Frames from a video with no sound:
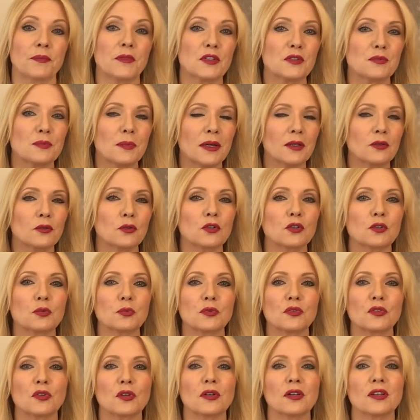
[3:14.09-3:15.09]
Das macht euch
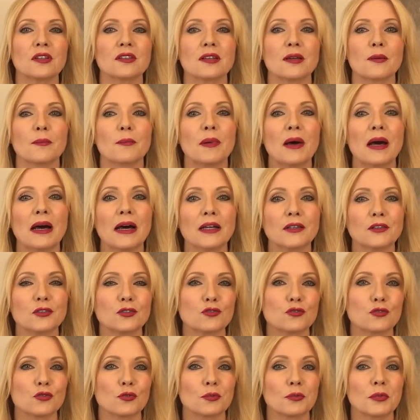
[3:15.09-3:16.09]
besonders
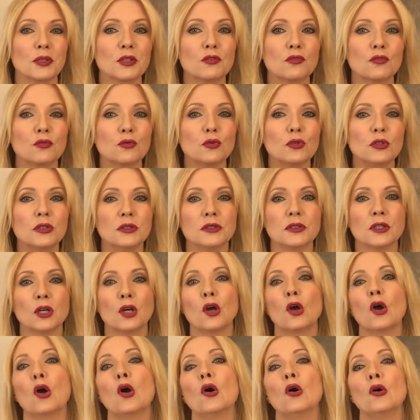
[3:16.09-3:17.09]
empathisch und mitfühlend
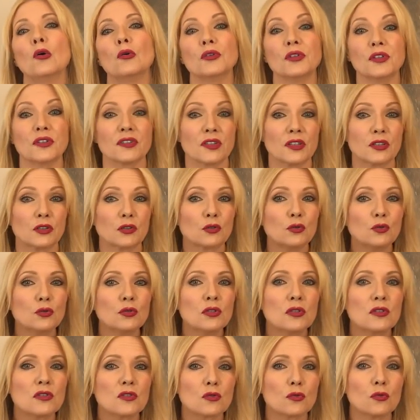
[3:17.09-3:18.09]
und ihr seid
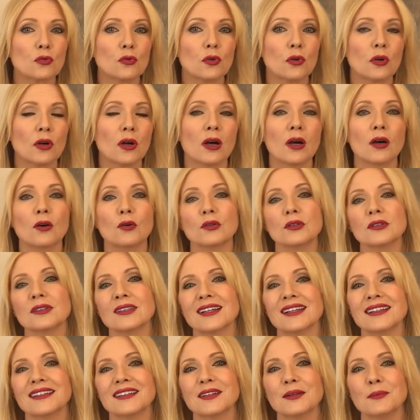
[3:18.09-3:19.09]
gute Zuhörer und
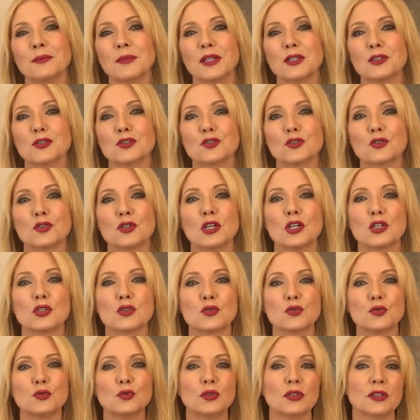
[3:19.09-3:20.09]
andere Menschen
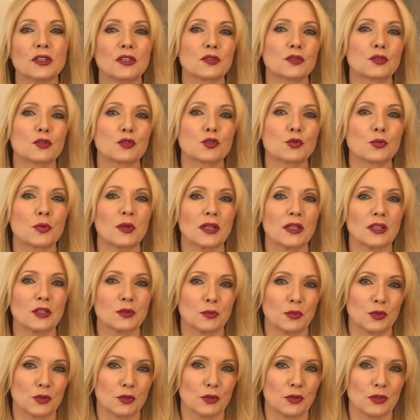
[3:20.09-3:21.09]
suchen das
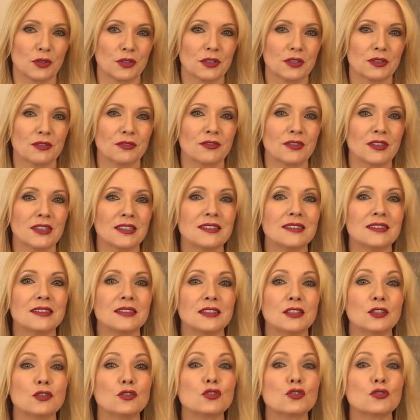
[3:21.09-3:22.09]
Gespräch mit euch, wenn
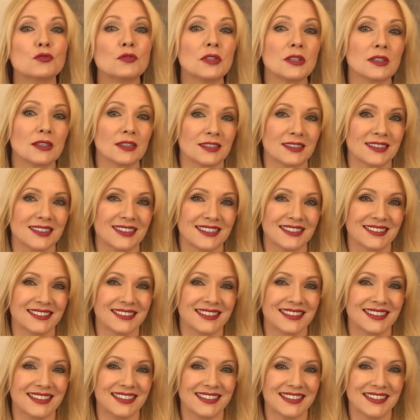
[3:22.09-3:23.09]
sie in Schwierigkeiten
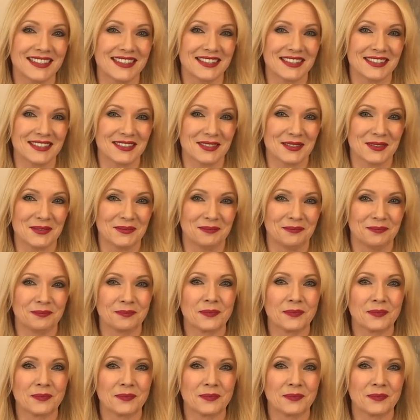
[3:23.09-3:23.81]
geraten sind.